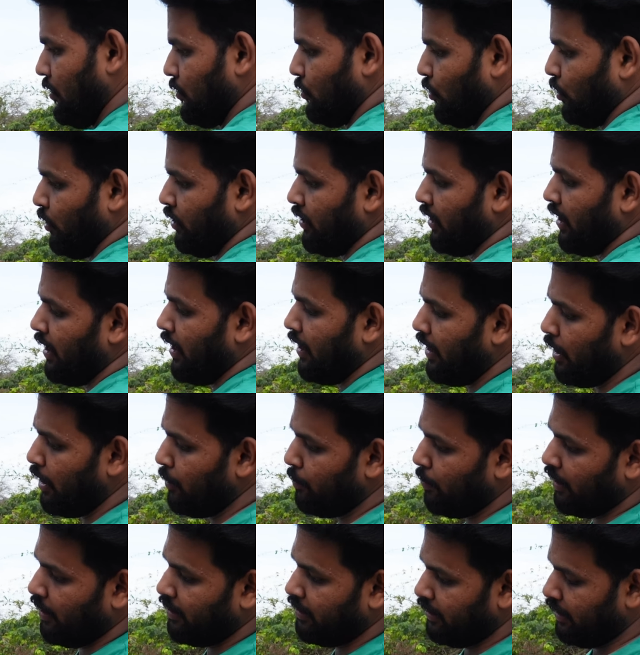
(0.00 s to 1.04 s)
ஸோ இந்த
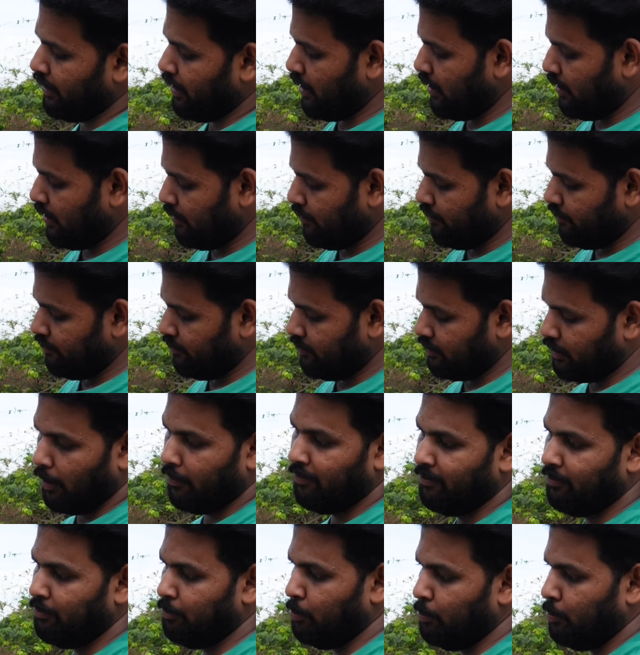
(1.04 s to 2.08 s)
ரெண்டையும் பார்த்தீங்கன்னா
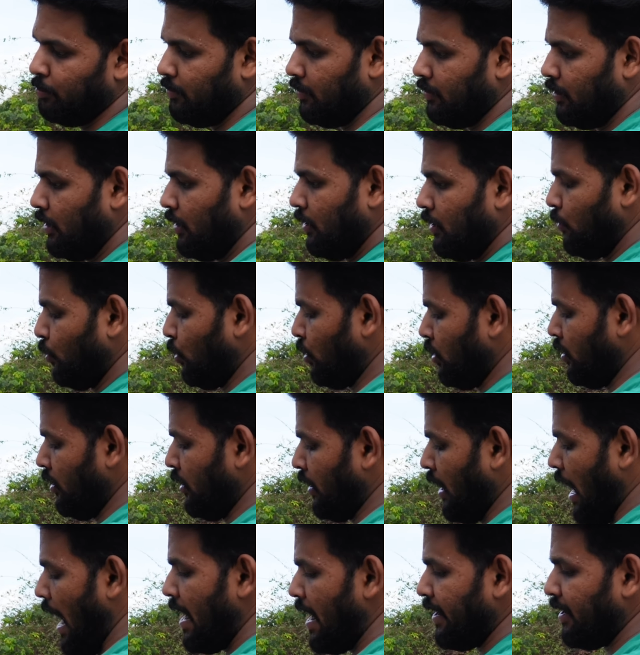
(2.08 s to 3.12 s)
தம் ஒரு
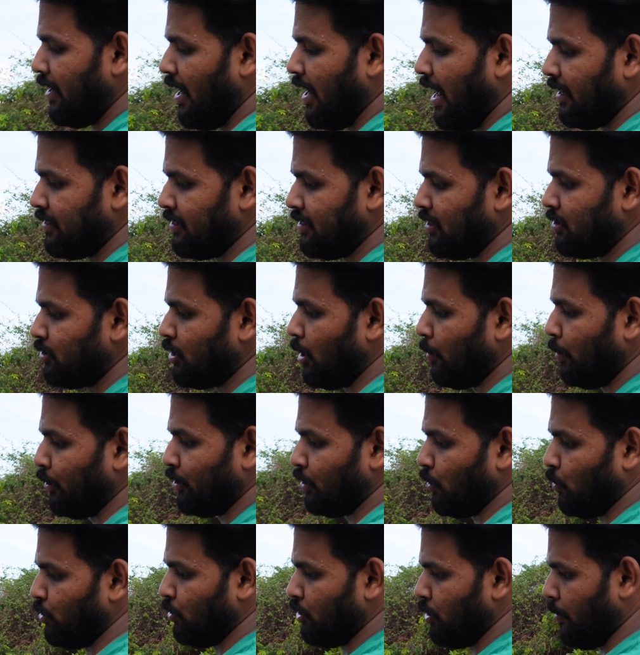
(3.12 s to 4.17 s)
ஹேண்டில் ஆக் சிஸ்டம்
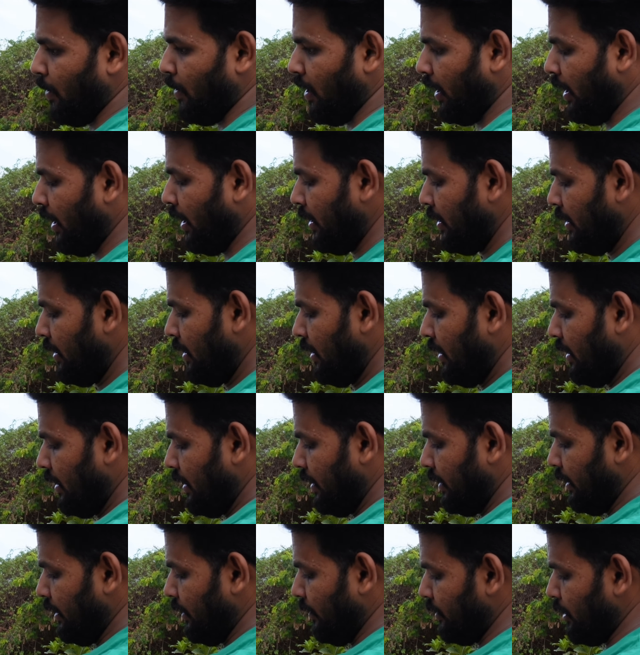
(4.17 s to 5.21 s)
வந்து கொடுத்துருப்பாங்க
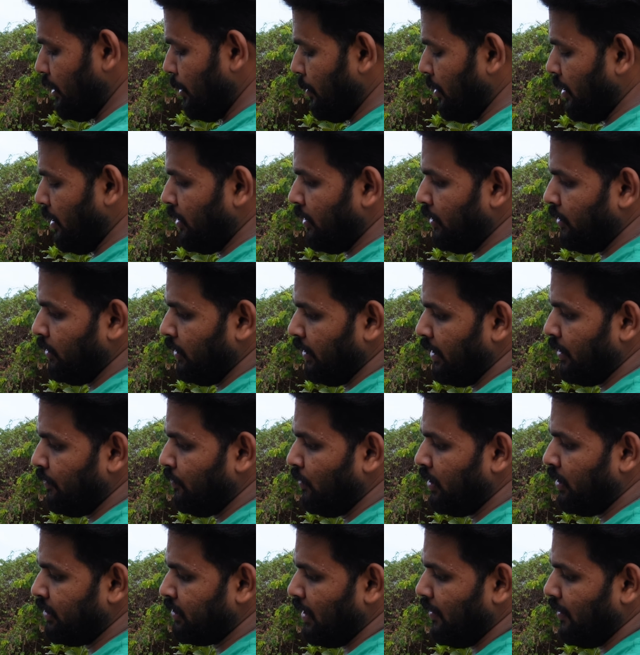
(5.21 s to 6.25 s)
இதை வந்து நம்ம ரெண்டு
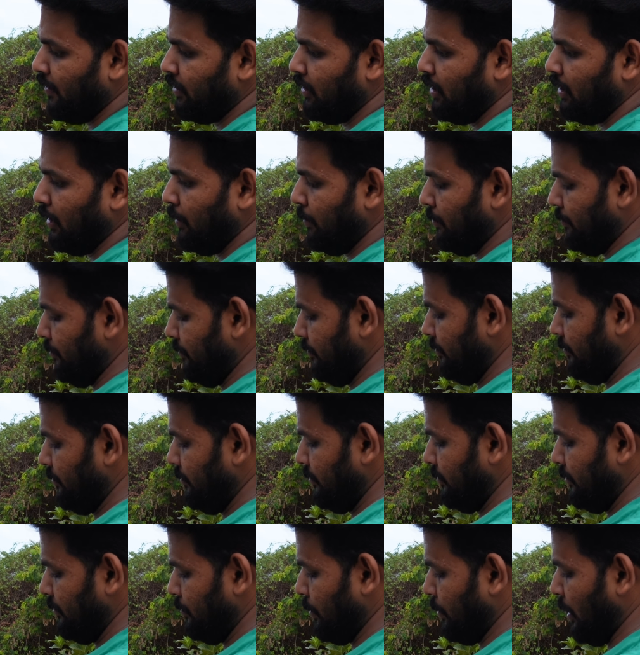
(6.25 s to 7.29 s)
இன்வெர்ட்ஸாக வந்து
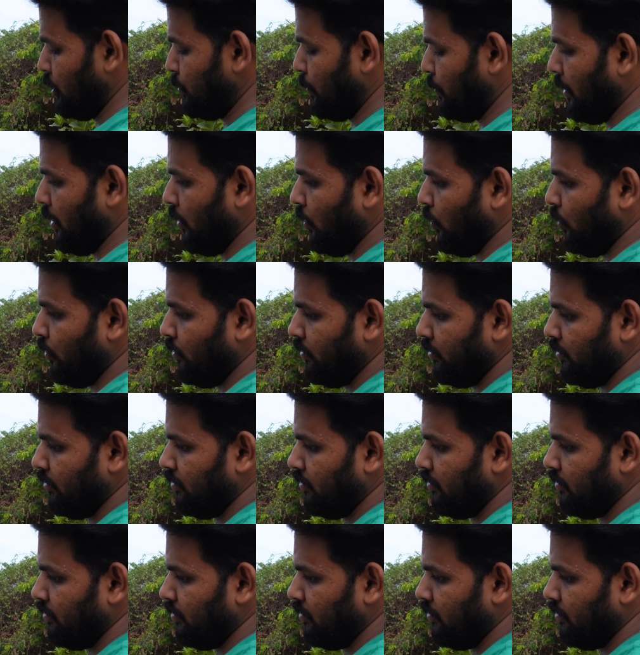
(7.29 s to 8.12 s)
ப்ரெஸ் பண்ணணும்